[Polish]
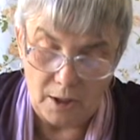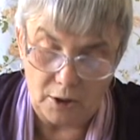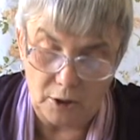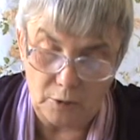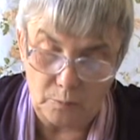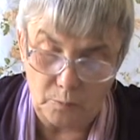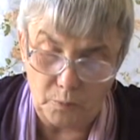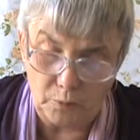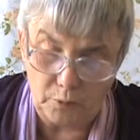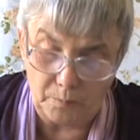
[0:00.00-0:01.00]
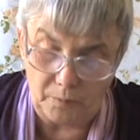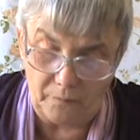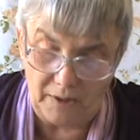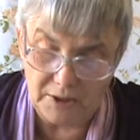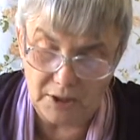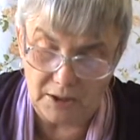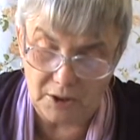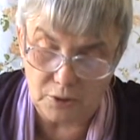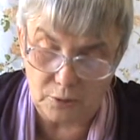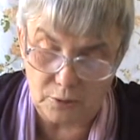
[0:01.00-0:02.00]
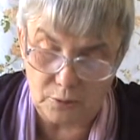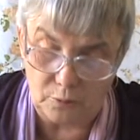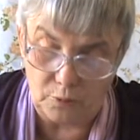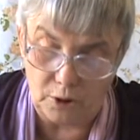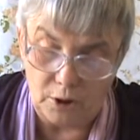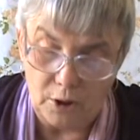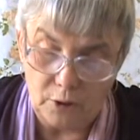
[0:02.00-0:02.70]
Kiedy Bóg doprowadza nas do skruchy,